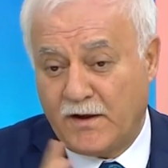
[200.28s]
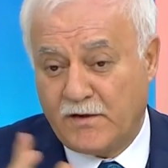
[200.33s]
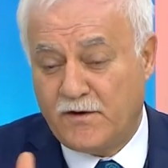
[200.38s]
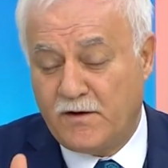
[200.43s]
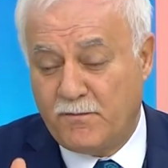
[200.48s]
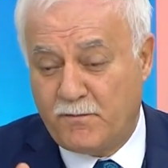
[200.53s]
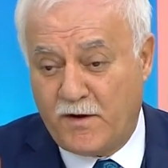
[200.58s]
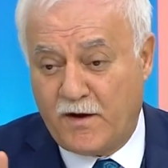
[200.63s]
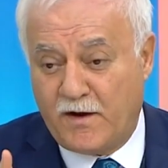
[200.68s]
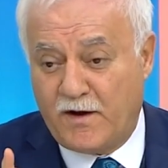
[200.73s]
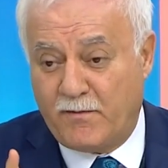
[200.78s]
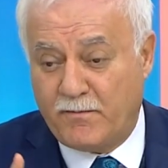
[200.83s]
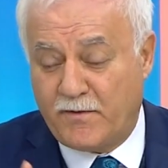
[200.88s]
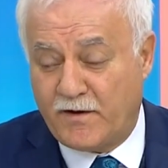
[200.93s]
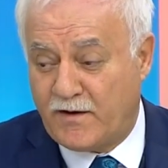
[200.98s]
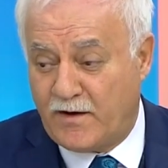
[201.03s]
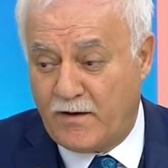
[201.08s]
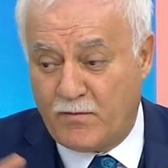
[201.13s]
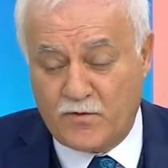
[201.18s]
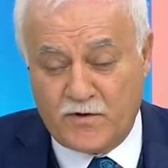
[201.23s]
Kendini
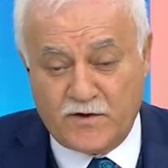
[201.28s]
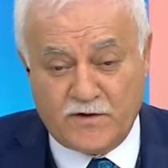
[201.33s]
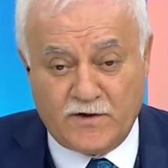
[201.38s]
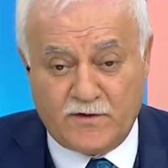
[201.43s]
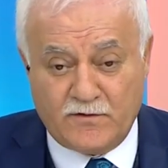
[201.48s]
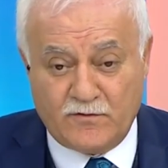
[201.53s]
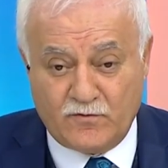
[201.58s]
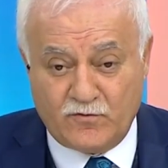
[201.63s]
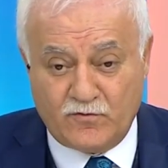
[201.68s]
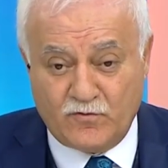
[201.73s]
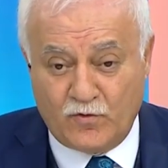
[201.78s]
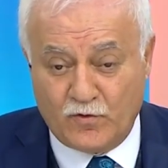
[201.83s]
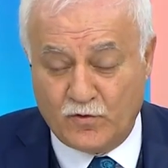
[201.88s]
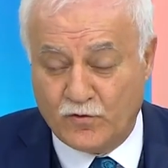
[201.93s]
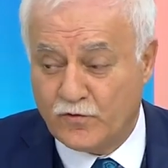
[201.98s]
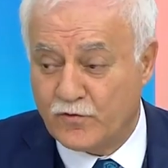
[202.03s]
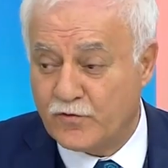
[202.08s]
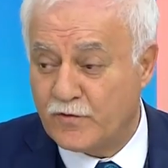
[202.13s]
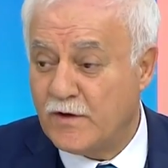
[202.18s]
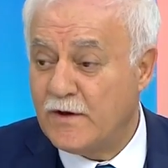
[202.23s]
peygamber kabul eden
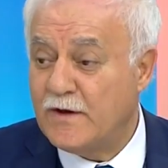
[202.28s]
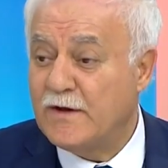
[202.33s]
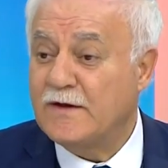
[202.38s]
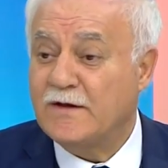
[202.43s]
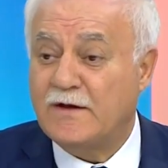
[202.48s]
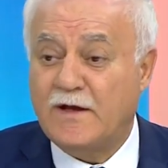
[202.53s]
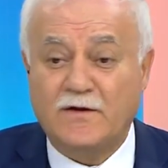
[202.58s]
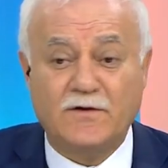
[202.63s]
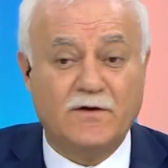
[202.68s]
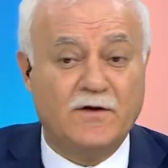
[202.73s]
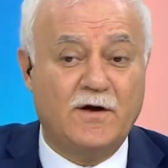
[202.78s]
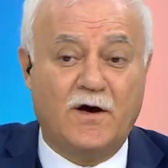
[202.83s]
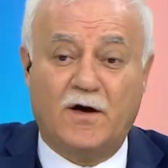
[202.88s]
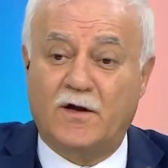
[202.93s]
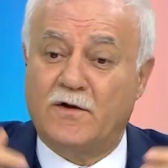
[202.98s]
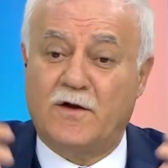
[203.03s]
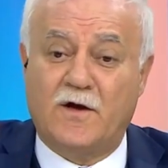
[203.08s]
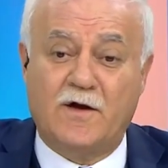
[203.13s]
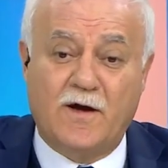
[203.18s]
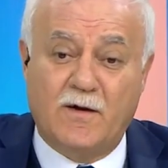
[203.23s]
olur. Kendini
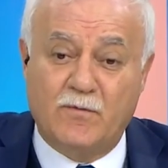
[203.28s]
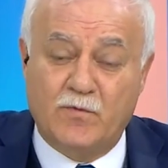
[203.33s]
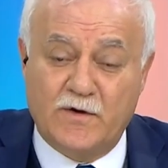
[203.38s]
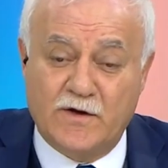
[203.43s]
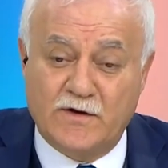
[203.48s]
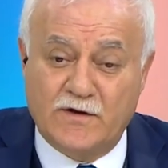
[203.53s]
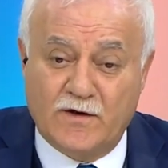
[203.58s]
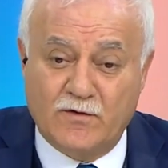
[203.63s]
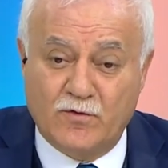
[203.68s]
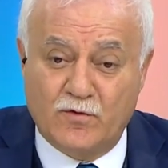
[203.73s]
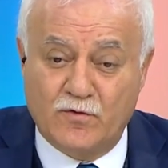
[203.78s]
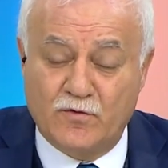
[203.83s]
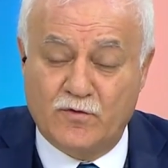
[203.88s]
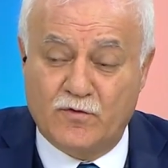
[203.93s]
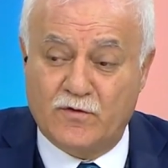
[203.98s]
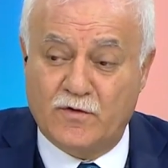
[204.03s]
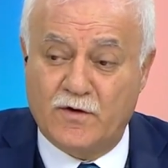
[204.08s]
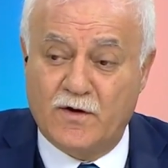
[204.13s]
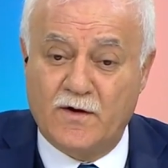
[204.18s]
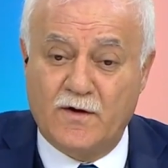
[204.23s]
Allah kabul eden
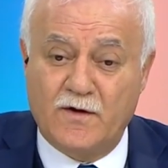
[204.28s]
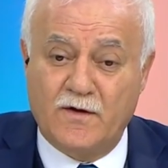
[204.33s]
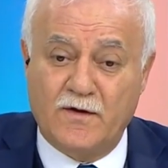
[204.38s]
olur.